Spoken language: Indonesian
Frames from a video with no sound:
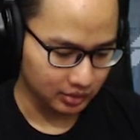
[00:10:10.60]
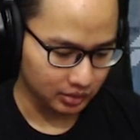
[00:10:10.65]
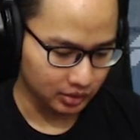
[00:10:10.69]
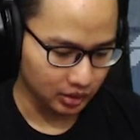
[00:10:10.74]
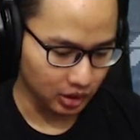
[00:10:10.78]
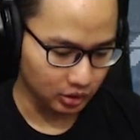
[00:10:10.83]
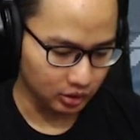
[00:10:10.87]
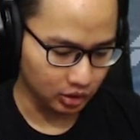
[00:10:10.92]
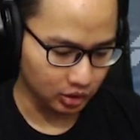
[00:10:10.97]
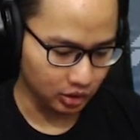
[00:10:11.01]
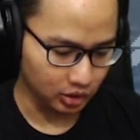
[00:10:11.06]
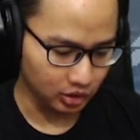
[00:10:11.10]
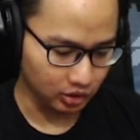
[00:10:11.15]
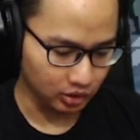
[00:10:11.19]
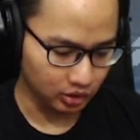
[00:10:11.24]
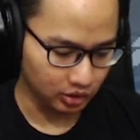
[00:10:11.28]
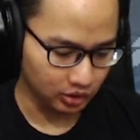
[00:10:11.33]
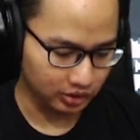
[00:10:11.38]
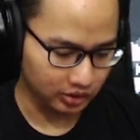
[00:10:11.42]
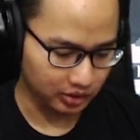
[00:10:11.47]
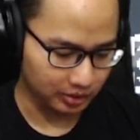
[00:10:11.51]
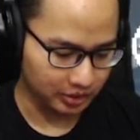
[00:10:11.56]
No no no
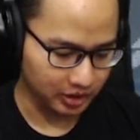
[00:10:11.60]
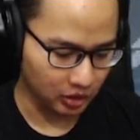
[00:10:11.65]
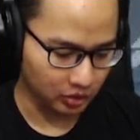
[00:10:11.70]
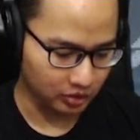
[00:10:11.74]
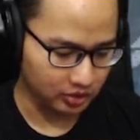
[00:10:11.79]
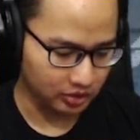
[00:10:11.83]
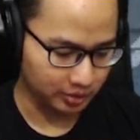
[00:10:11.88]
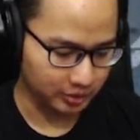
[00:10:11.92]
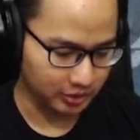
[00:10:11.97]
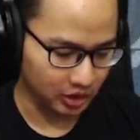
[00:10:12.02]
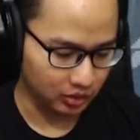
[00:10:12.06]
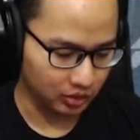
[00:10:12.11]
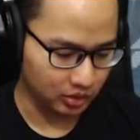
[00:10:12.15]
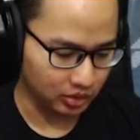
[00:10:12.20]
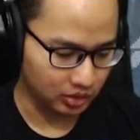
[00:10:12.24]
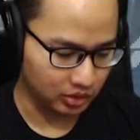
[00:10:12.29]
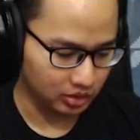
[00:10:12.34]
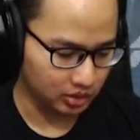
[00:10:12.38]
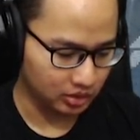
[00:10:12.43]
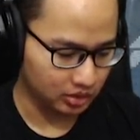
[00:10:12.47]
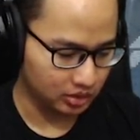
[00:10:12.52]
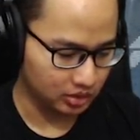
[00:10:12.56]
no, kita menjauh, kita menjauh.
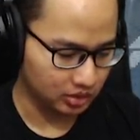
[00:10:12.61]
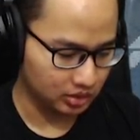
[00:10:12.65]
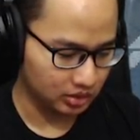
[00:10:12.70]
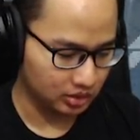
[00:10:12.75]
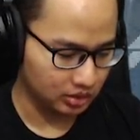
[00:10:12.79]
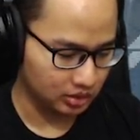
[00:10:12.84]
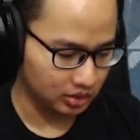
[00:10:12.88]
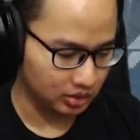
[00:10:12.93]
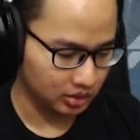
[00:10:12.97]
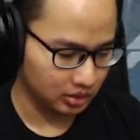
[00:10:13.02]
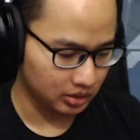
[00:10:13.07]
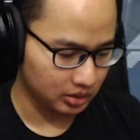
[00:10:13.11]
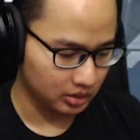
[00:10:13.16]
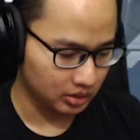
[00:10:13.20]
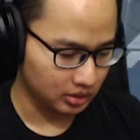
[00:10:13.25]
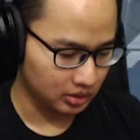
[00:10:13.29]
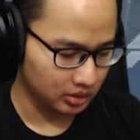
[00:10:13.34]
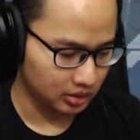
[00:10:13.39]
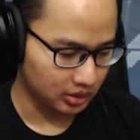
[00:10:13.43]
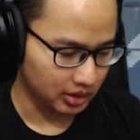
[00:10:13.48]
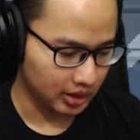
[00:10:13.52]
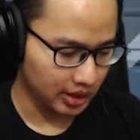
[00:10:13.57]

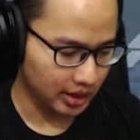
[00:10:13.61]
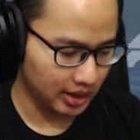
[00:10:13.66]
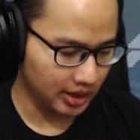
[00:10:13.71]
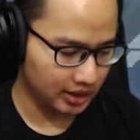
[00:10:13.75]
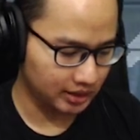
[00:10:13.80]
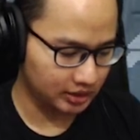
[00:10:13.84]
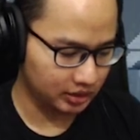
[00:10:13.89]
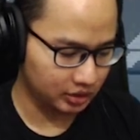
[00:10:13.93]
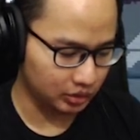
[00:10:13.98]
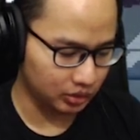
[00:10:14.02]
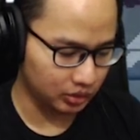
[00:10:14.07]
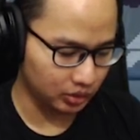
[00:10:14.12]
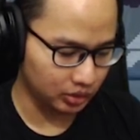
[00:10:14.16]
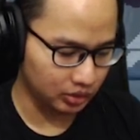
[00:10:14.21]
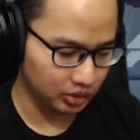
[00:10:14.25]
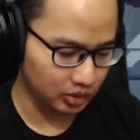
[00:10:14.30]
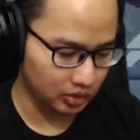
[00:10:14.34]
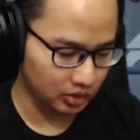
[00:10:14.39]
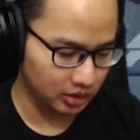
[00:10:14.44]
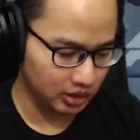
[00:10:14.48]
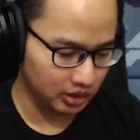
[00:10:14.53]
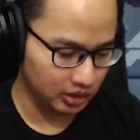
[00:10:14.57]
Eh,
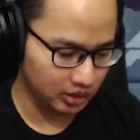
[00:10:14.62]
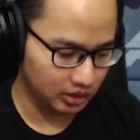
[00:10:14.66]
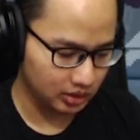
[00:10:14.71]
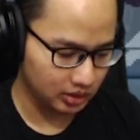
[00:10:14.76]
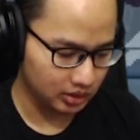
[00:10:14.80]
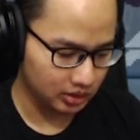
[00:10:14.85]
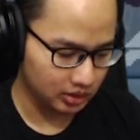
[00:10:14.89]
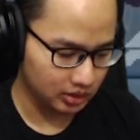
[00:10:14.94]
tuntung dia ini